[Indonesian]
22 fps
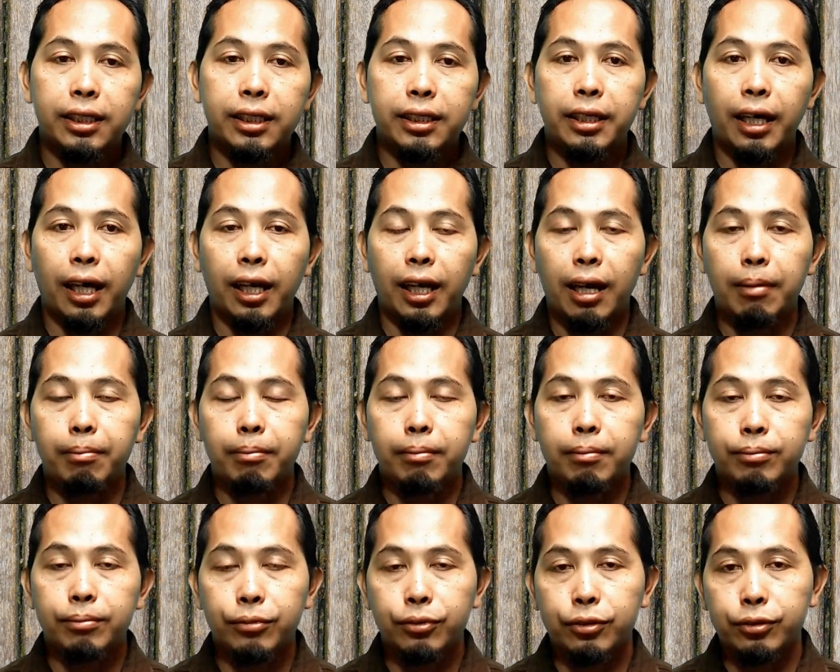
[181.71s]
di
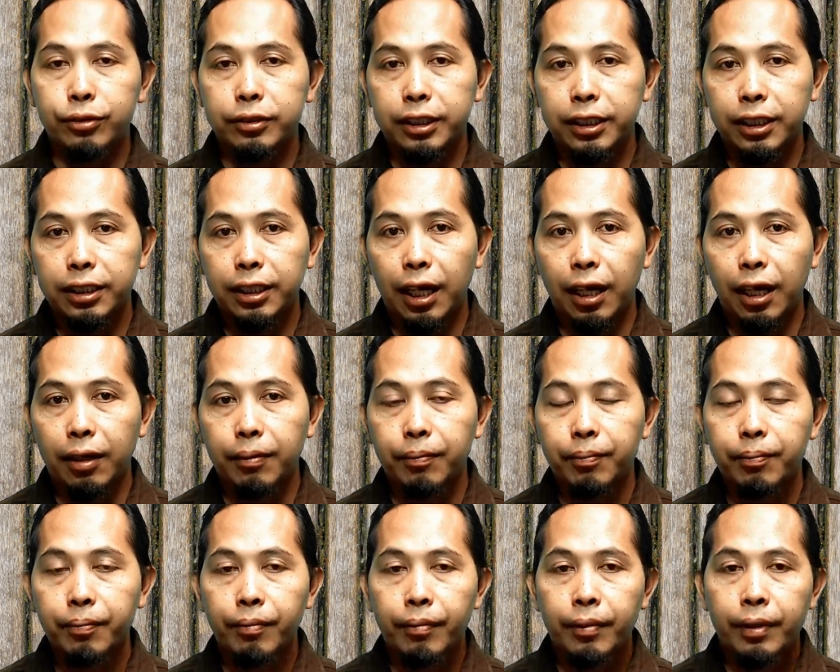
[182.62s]
dalam mulut kita.
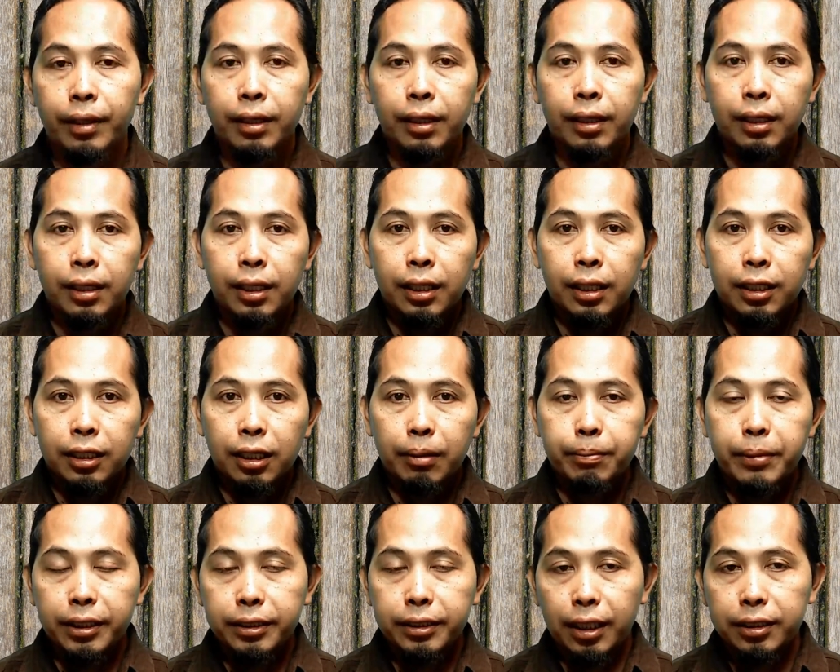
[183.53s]

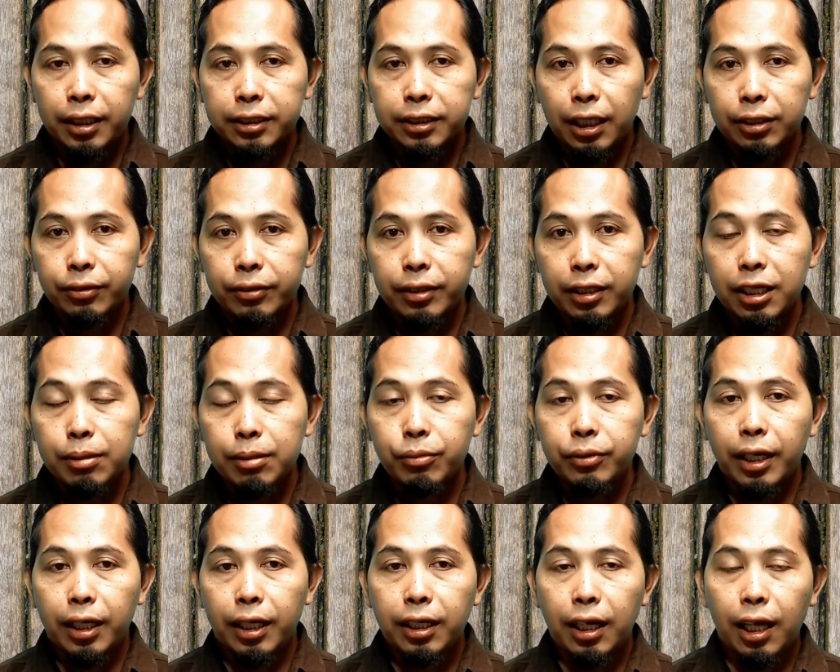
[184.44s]
Kebiasaan yang satu ini
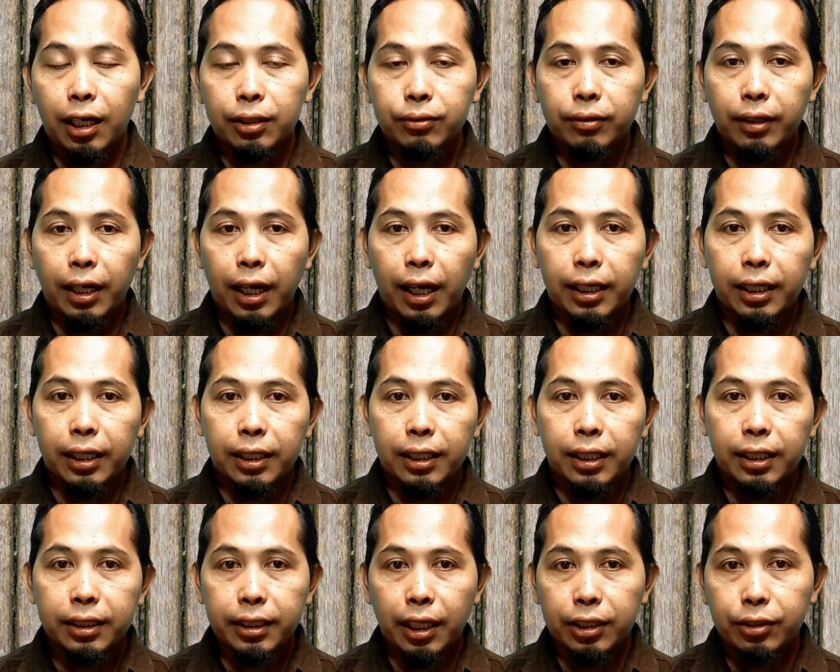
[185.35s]
mudah dilakukan,
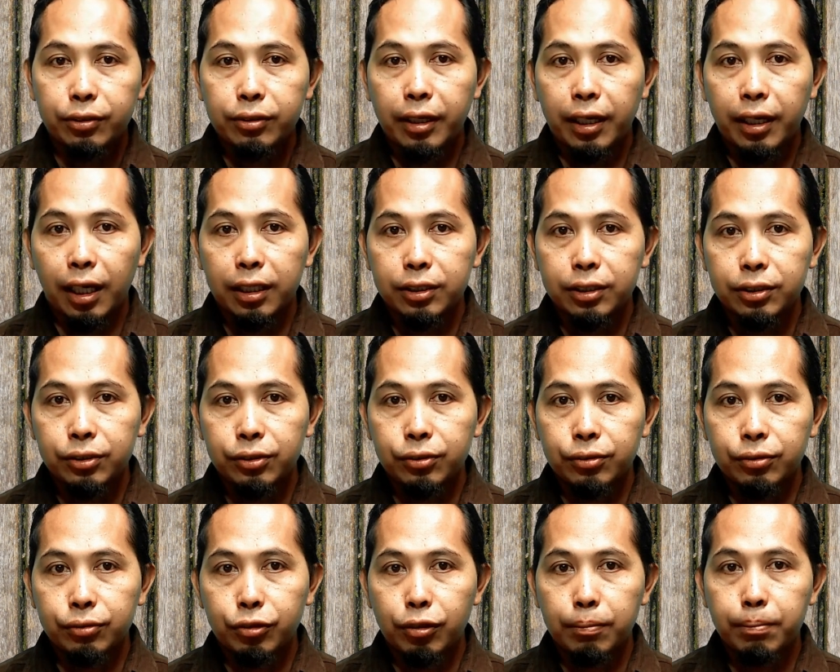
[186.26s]
yaitu dengan
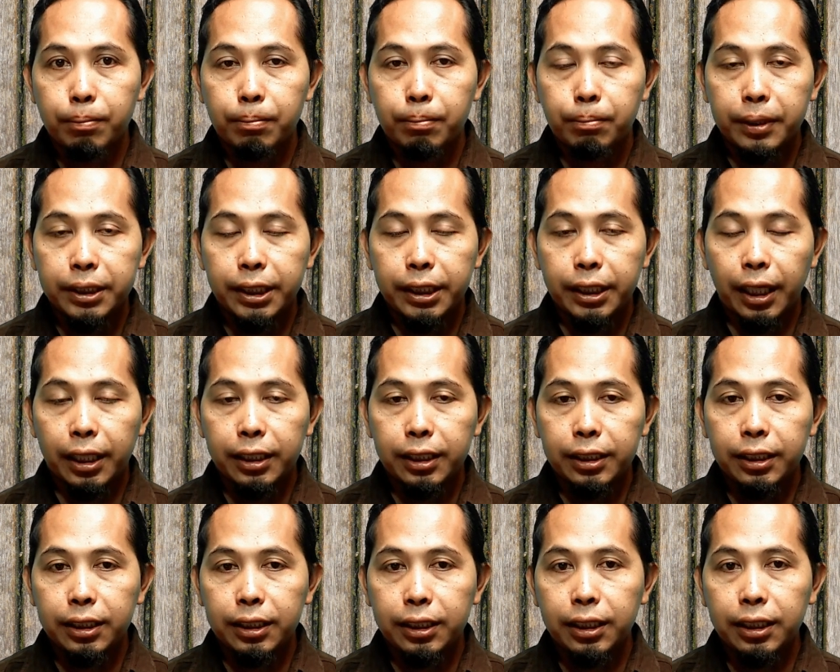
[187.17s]
cukup
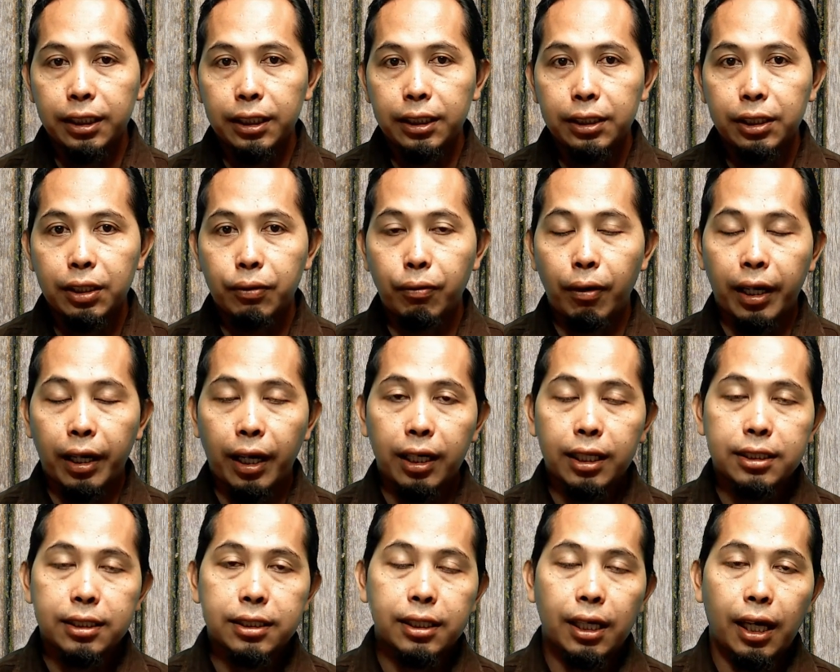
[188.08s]
menyikat gigi dua
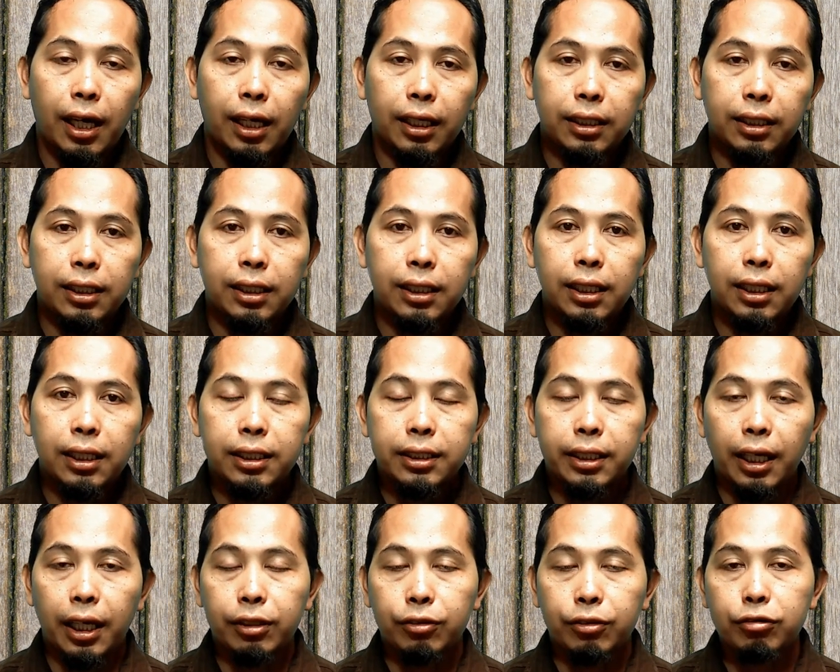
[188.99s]
kali sehari,
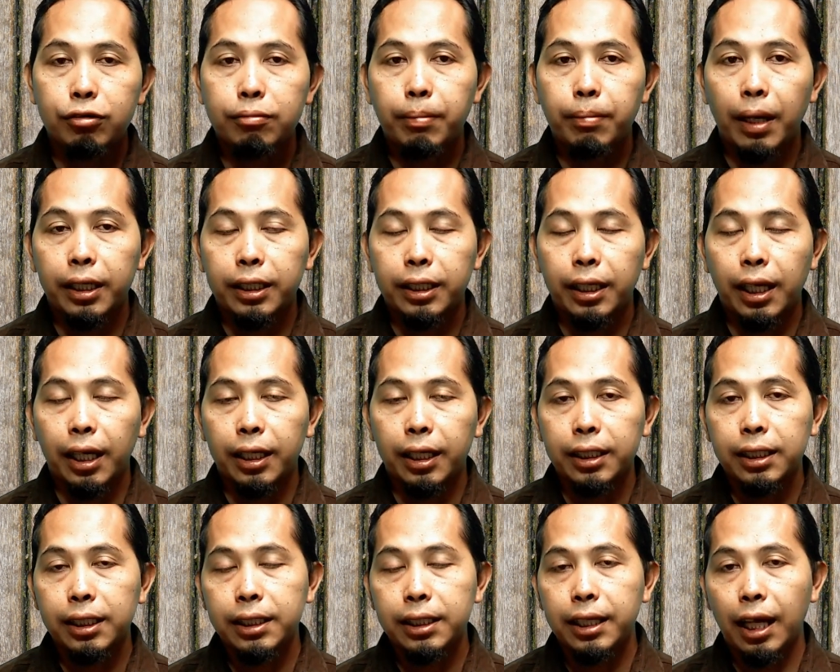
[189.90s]
yaitu pagi
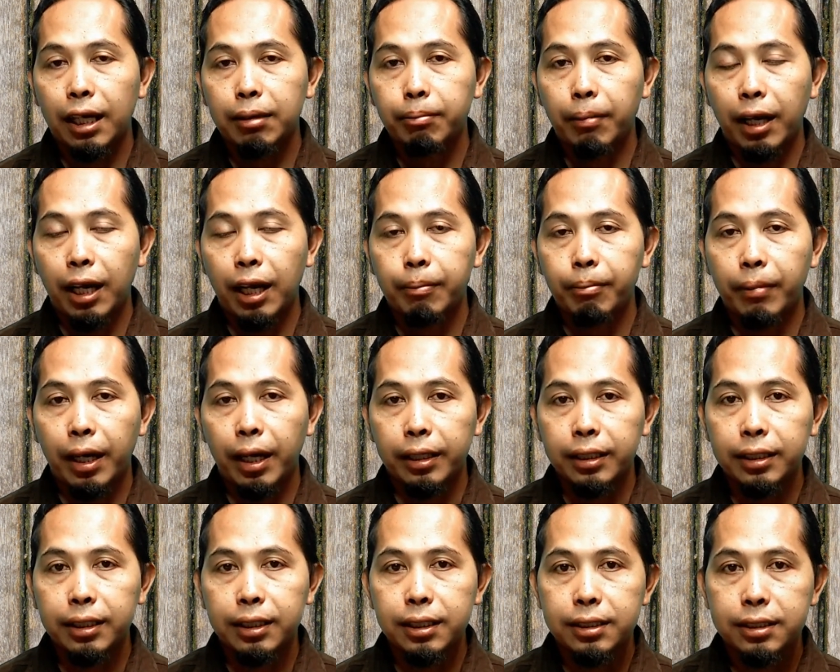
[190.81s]
hari dan malam
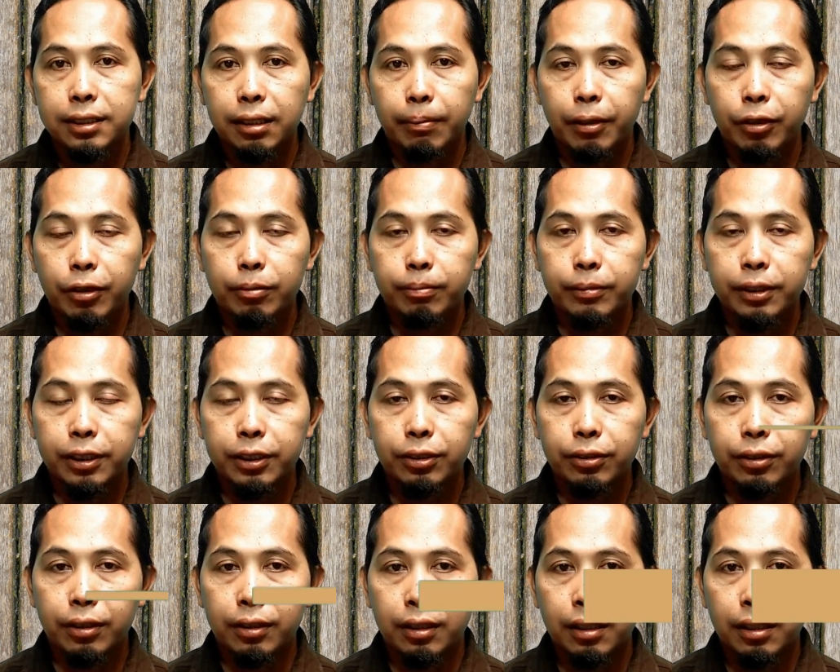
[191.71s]
hari sebelum tidur.